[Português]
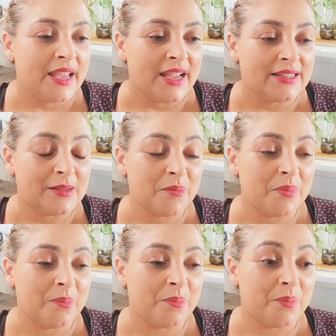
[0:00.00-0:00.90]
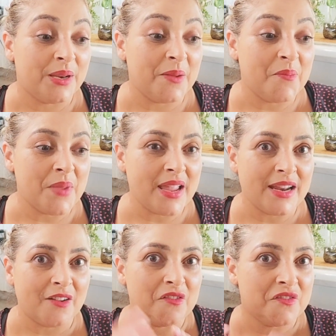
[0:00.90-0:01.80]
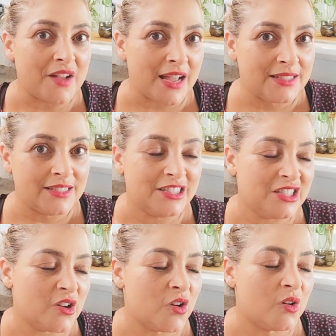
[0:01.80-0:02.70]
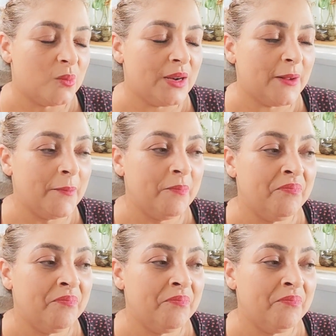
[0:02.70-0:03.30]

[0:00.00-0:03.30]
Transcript: essa primeira fase de obra